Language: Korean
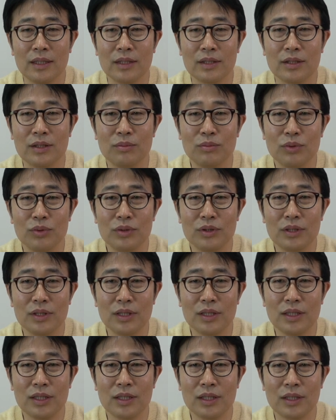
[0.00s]
그런
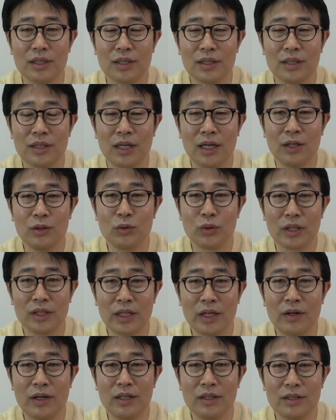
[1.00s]
분들이 한국의
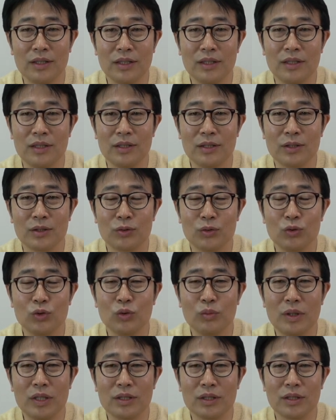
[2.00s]
상황을
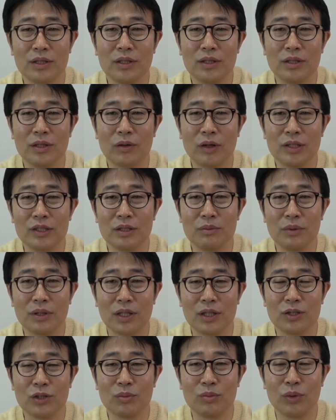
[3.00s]
궁금해서 관심
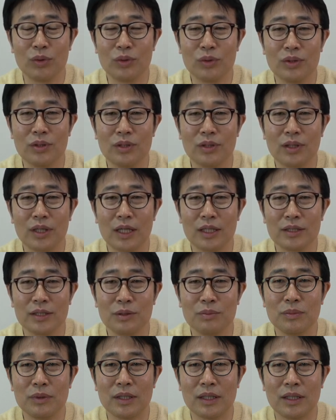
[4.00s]
있게 좀 보는 것
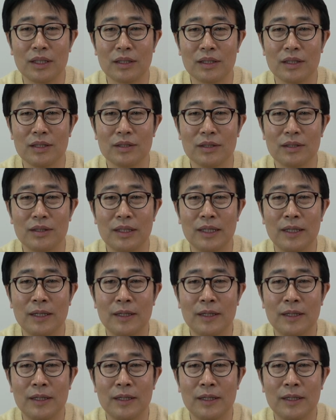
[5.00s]
같습니다. 그래서